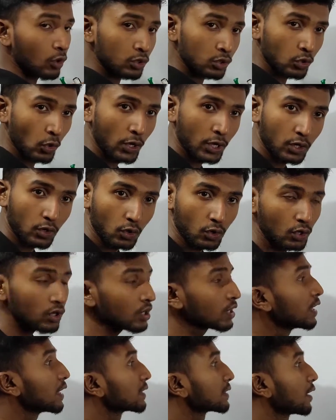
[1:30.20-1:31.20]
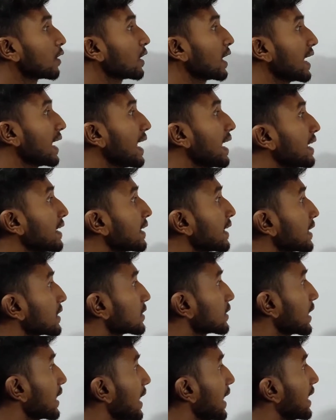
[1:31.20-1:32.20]
কোণ তৈরি করলো তাহলে এই
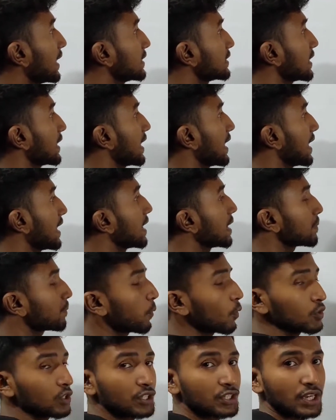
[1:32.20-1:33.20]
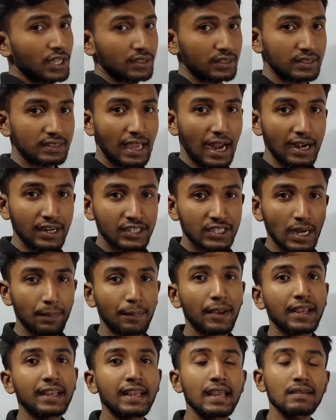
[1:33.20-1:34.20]
ক্ষেত্রে এই যে এ পজিশন তার
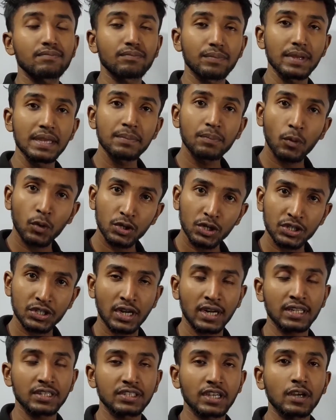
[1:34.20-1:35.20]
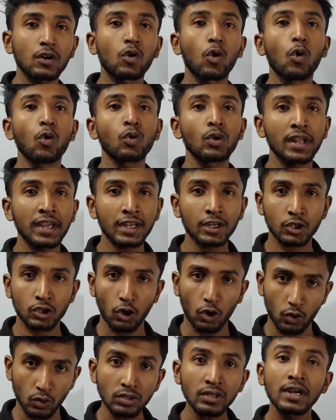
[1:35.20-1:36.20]
সাপেক্ষে বি পজিশনের যে কৌণিক
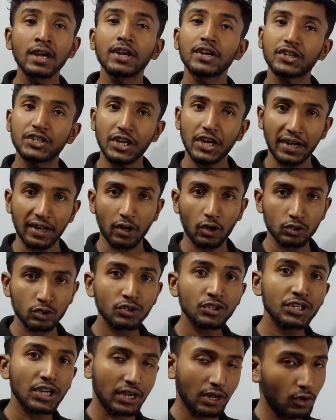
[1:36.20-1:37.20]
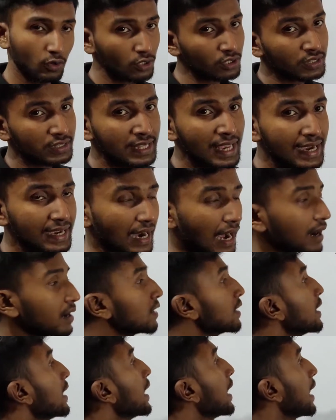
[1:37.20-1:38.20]
সরণ সেটা কত সেটা হলো থিটা
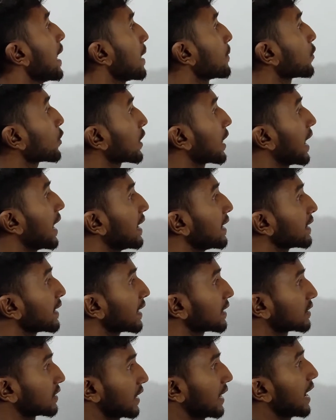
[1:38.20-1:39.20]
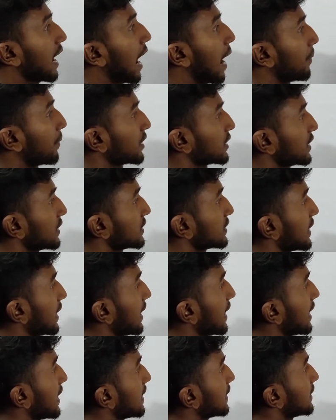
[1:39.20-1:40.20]
এবং এই ক্ষেত্রে আমাদের যে
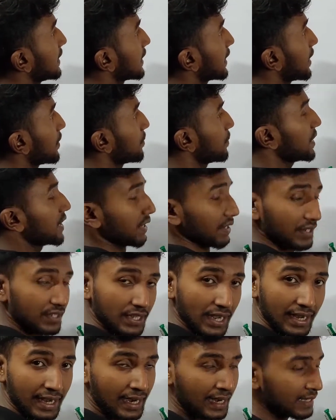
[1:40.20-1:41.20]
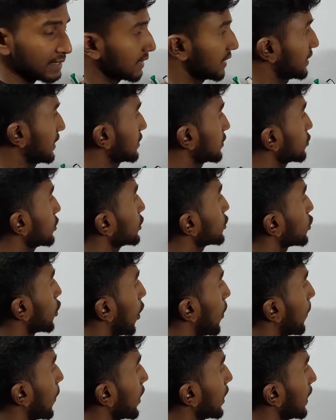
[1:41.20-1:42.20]
এ থেকে বি সেখানে যেতে যদি
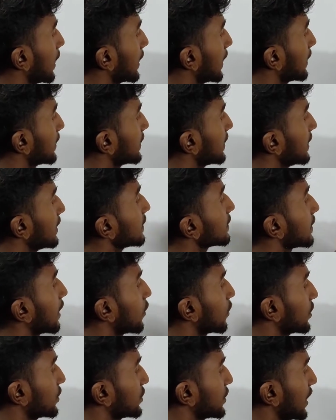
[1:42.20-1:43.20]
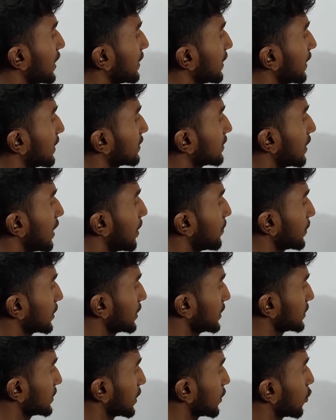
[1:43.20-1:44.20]
সময় লাগে টি তাহলে সেই ক্ষেত্রে
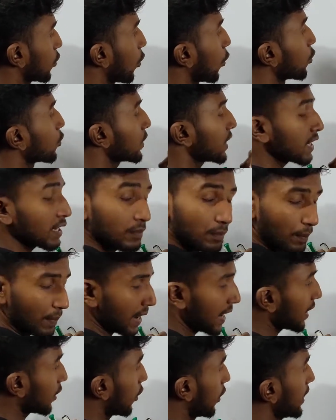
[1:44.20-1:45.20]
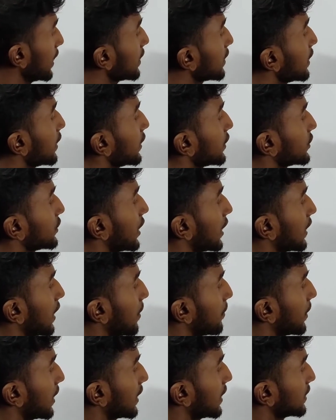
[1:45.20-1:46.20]
আমাদের যে কৌণিক বেগ হয় সেটা
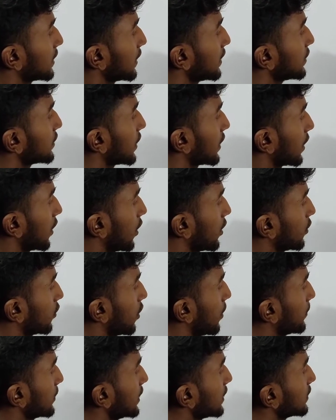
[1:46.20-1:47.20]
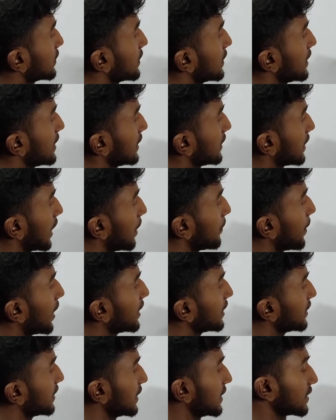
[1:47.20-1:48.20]
আমরা কি জানি সেটা হয় হলো আমাদের থিটা
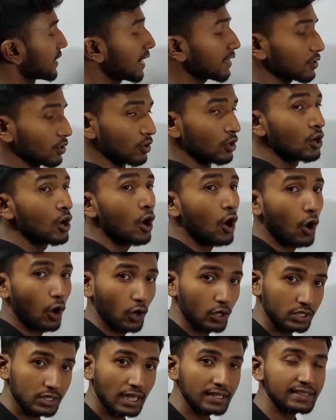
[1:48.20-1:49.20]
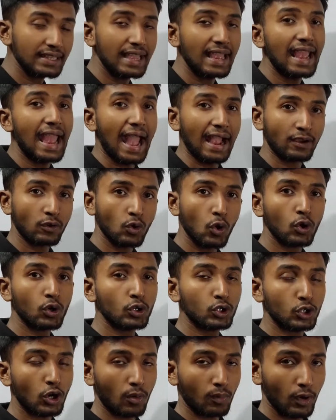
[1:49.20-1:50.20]
বাই টি তাই তো অর্থাৎ একক
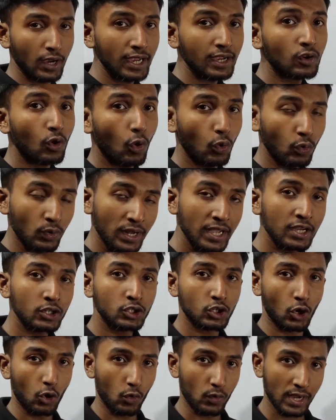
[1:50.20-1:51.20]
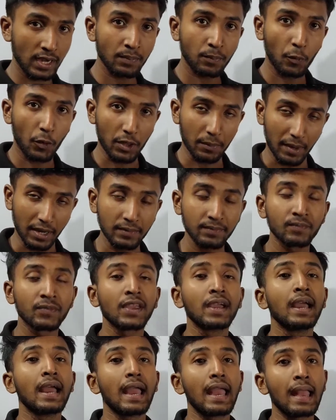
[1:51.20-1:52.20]
সময়ে কৌণিক স্মরণের পরিমাণ
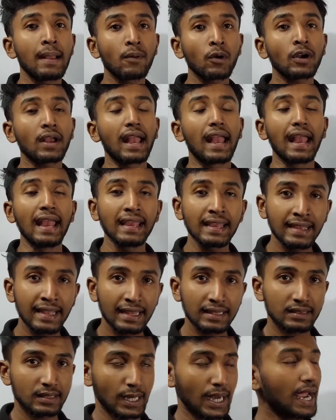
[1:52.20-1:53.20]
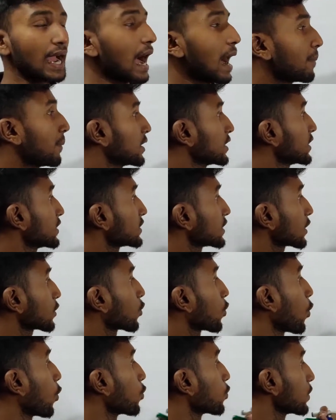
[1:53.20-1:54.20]
এবং এই ক্ষেত্রে আমাদের যে
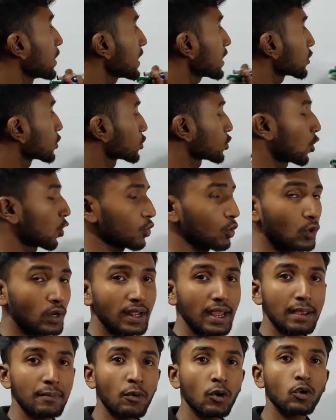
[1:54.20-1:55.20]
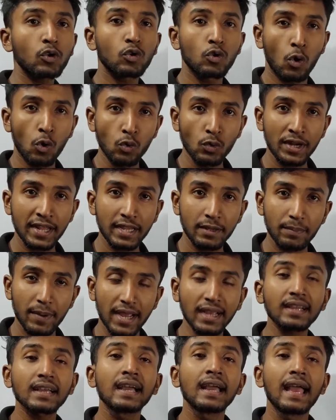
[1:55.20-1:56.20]
কৌণিক স্মরণ এবং কৌণিক
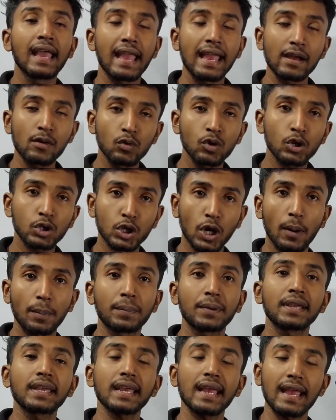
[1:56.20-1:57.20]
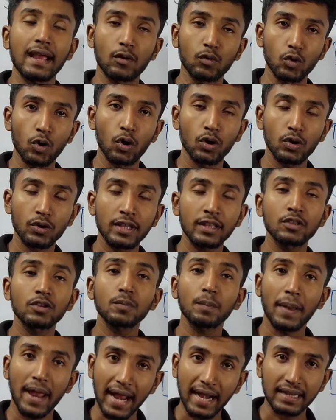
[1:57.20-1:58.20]
বেগ এগুলো সব কি এগুলো হলো কিন্তু
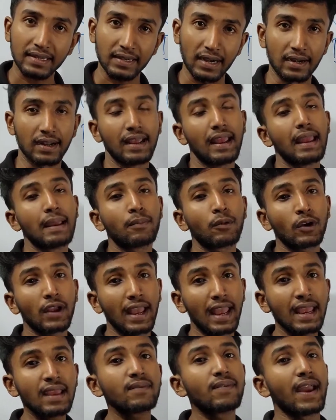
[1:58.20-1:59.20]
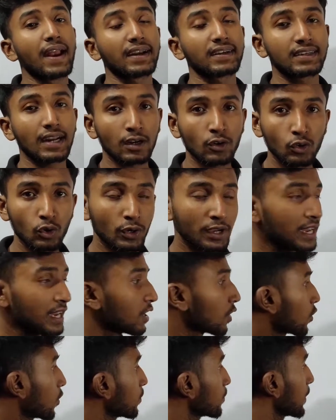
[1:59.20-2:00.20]
ভেক্টর এবং এই ভেক্টরগুলো
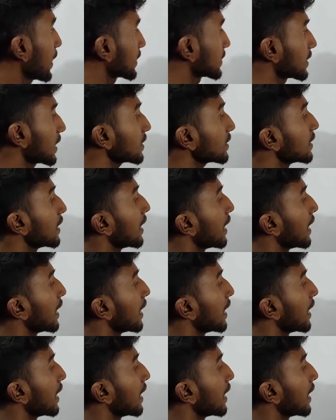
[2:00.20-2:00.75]
কীরকম ভেক্টর